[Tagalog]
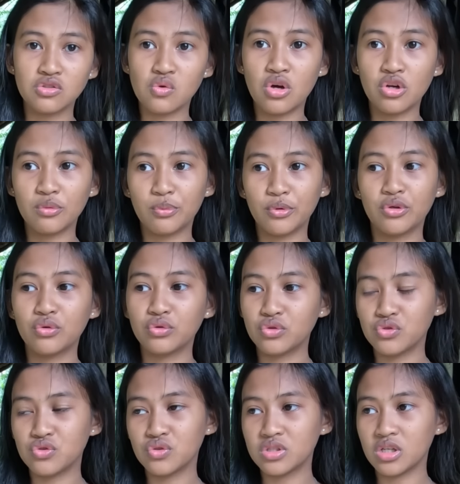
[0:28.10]
Tapos kung ano po yung
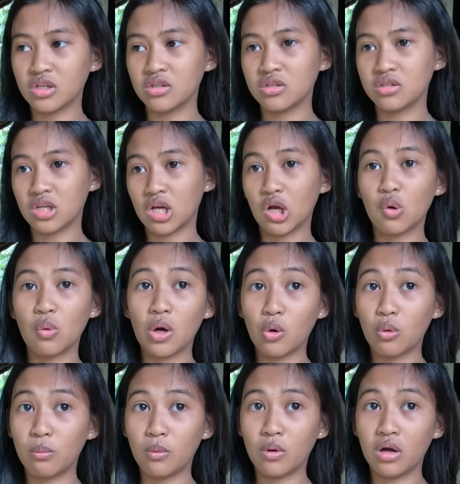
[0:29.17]
utos niya sa akin, ginagawa
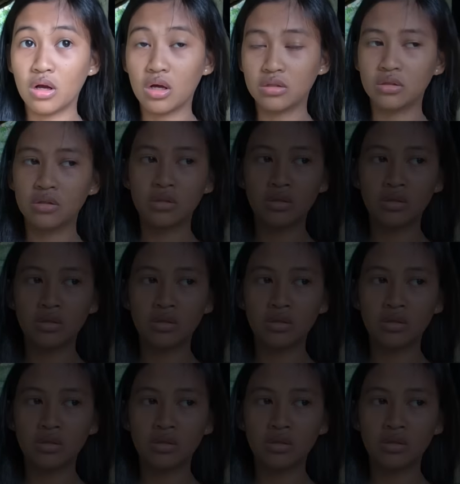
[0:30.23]
ko po agad.